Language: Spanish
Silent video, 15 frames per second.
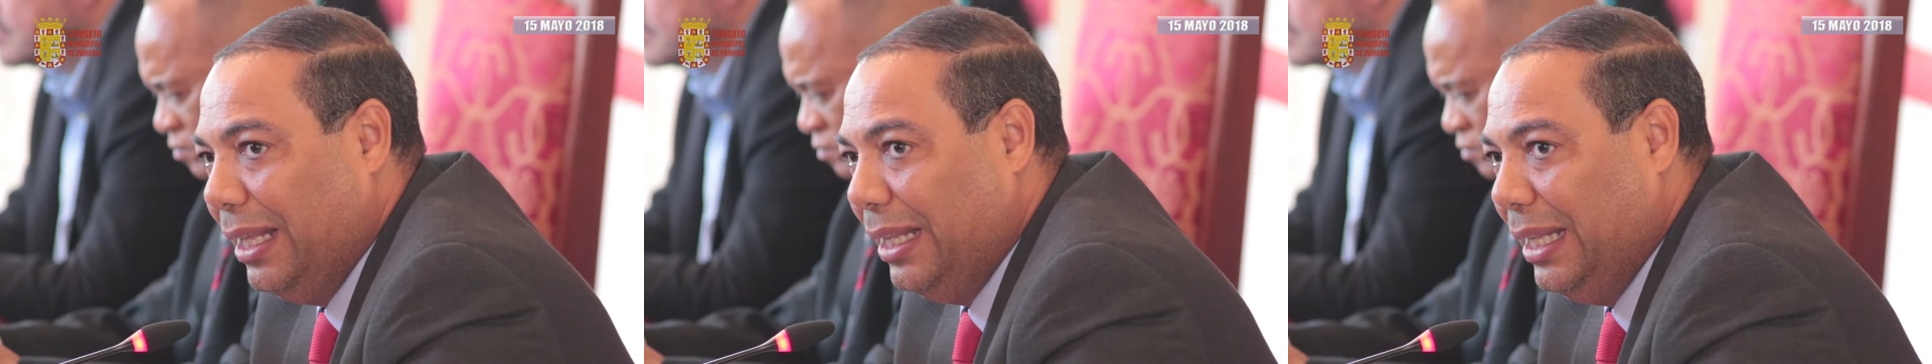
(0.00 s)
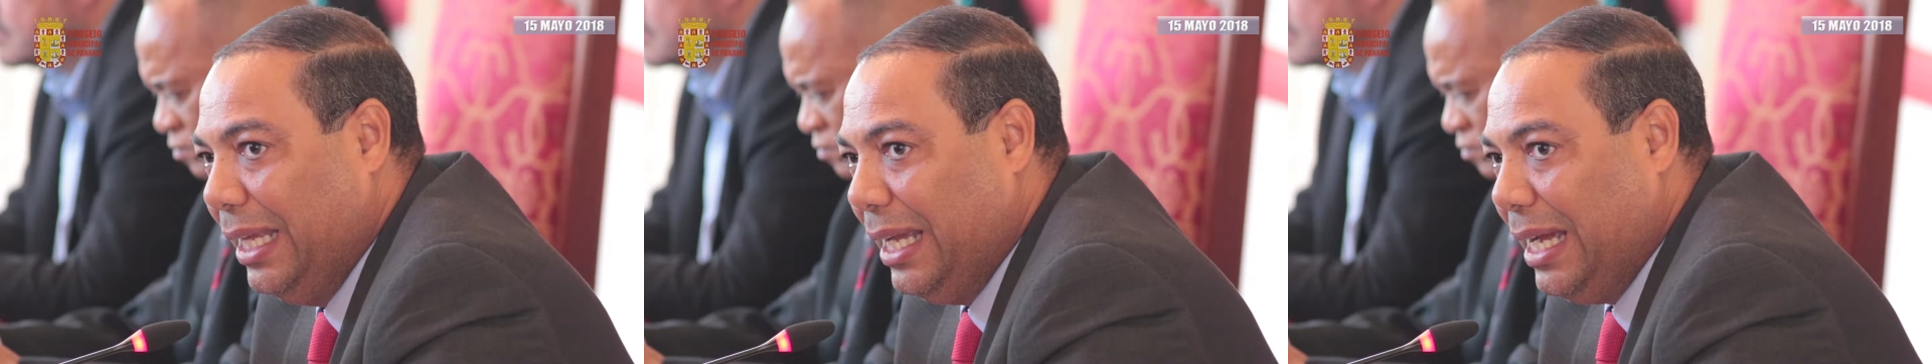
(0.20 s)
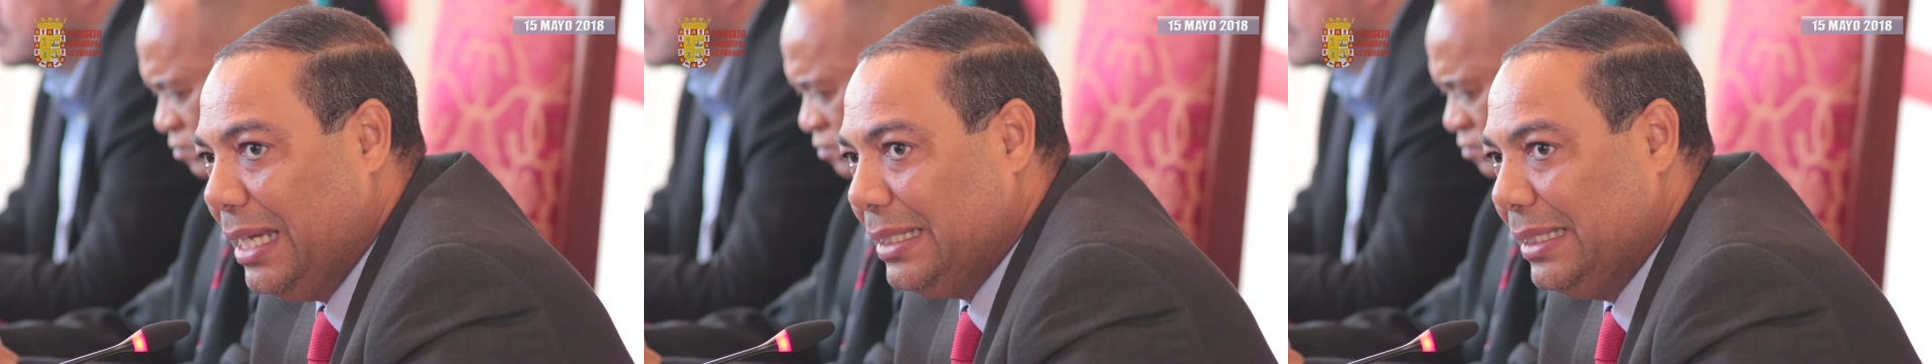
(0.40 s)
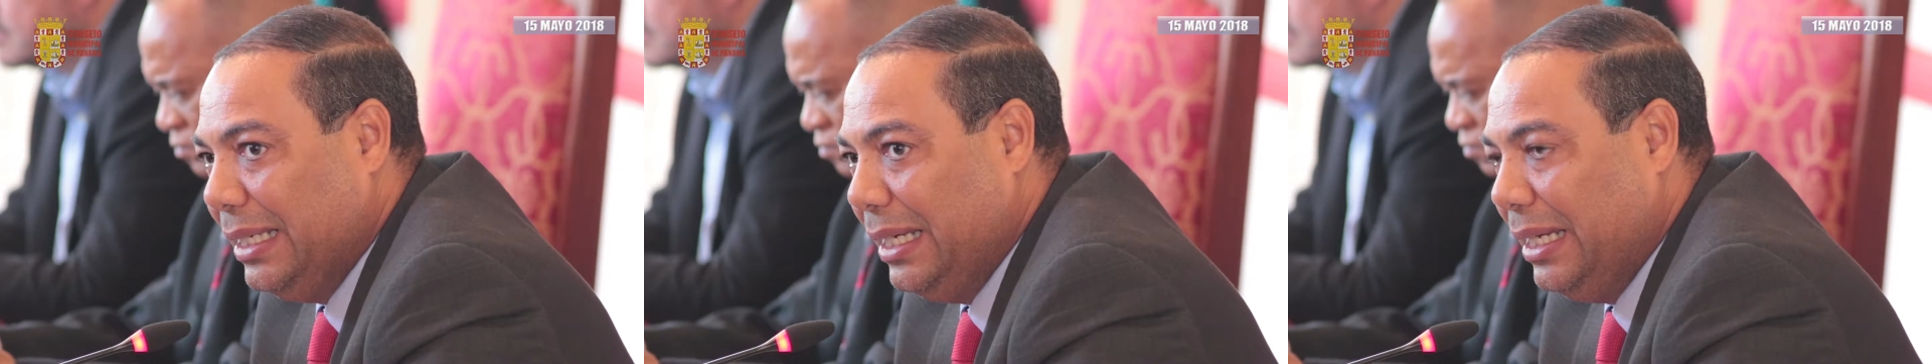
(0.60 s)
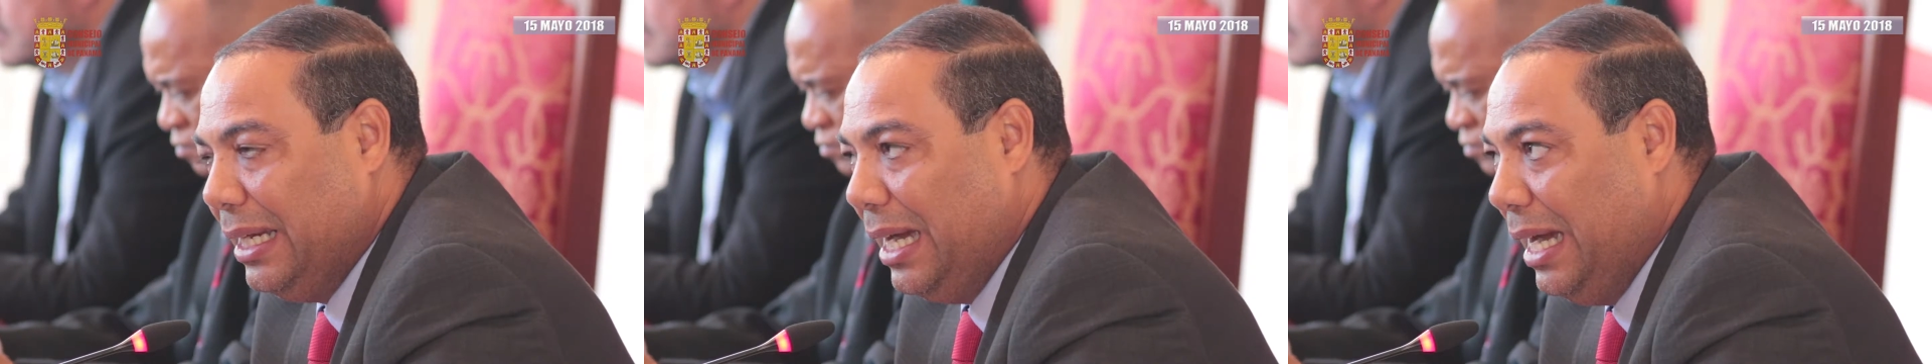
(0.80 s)
de
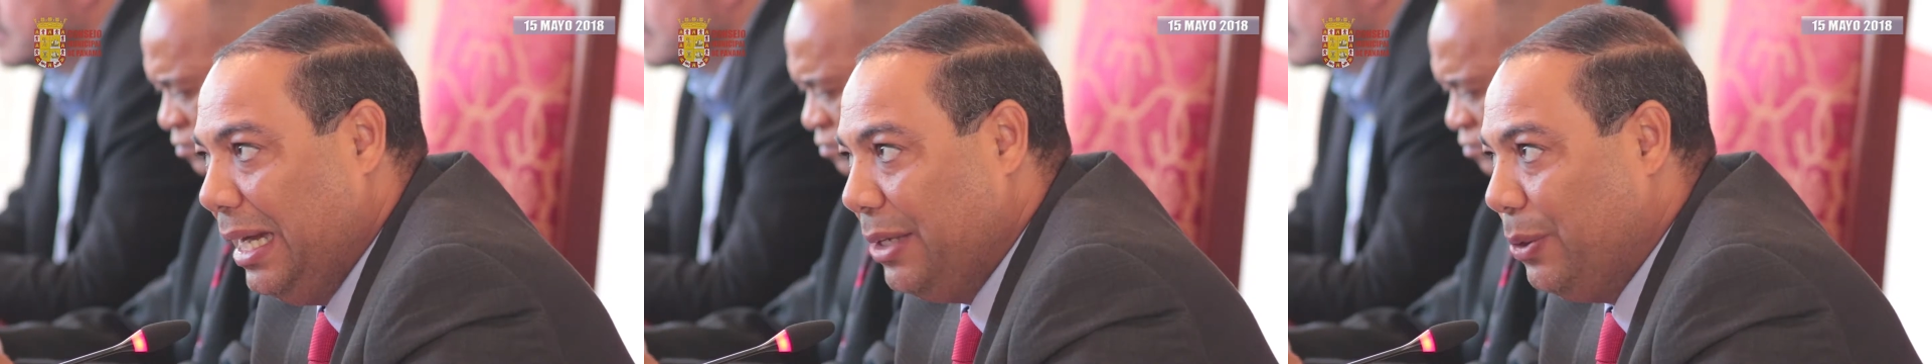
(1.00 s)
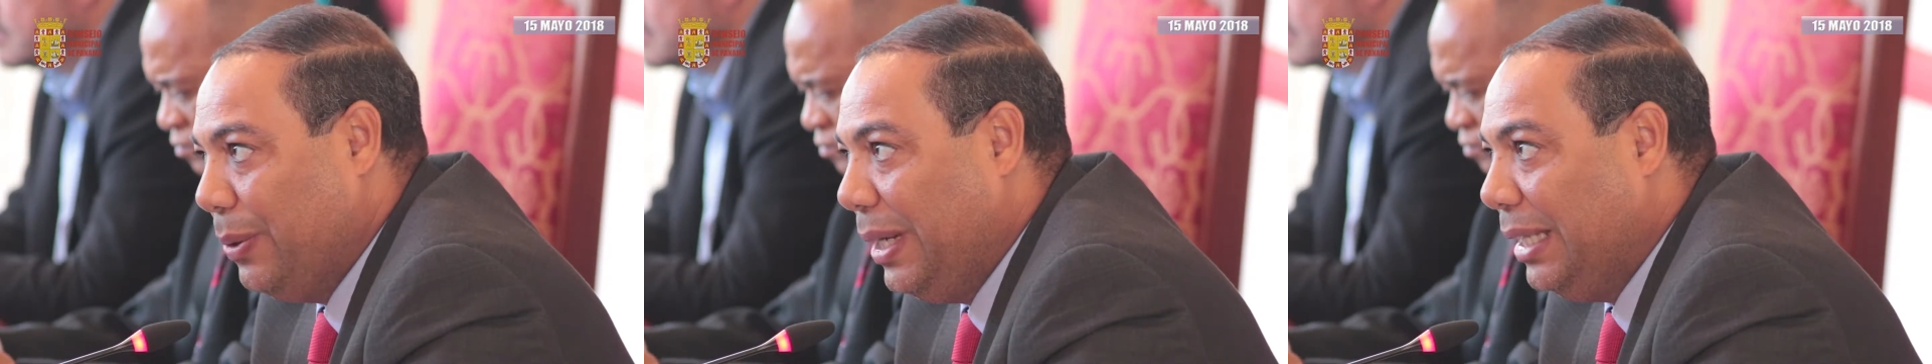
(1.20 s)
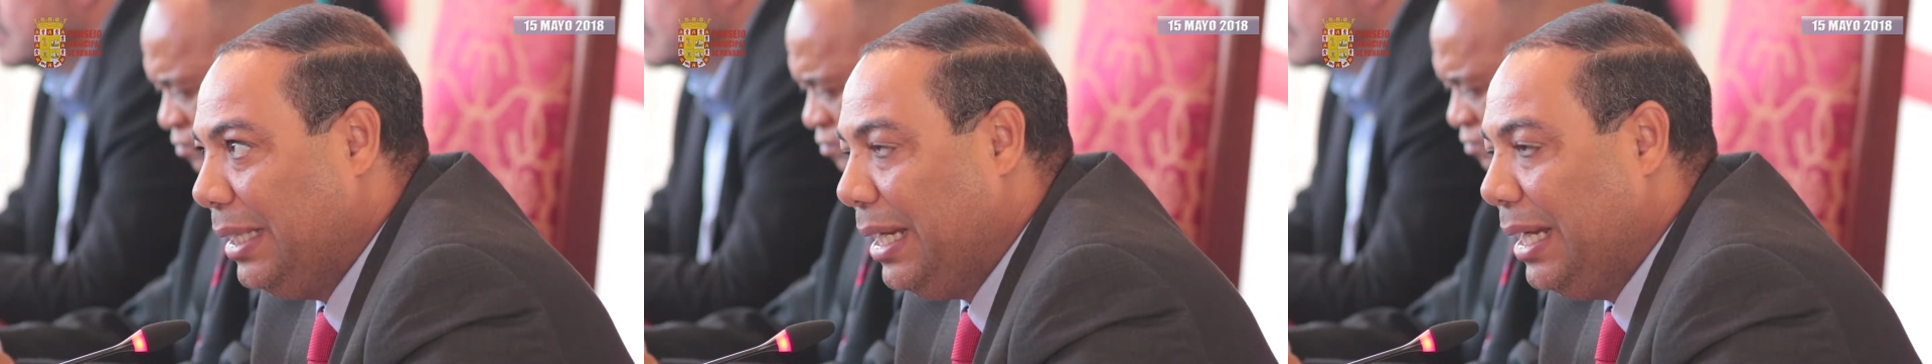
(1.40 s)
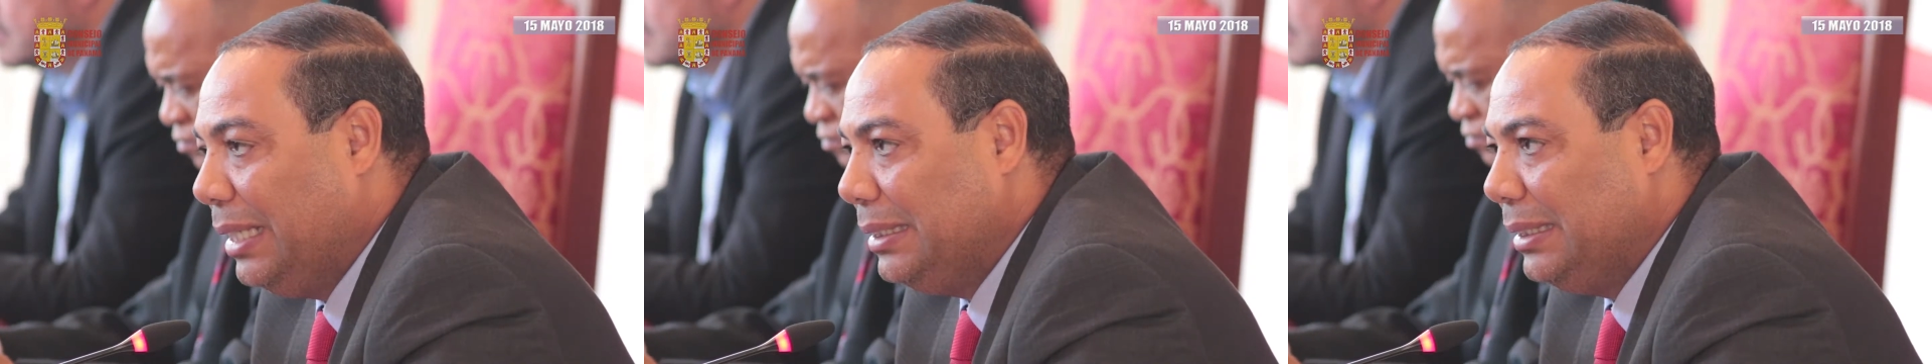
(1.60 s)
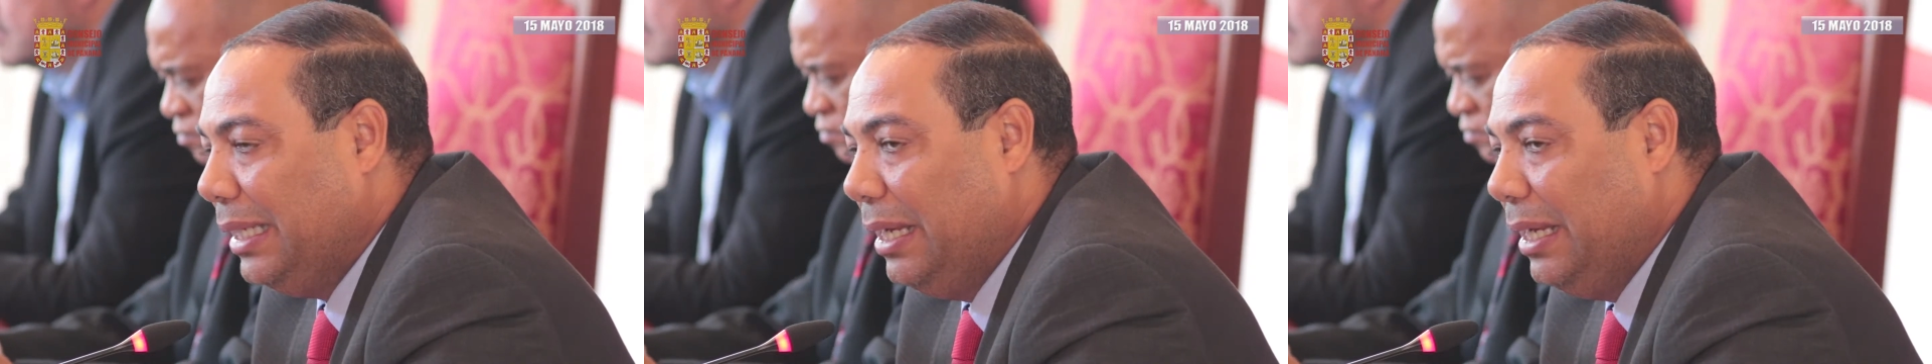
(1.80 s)
hace años atrás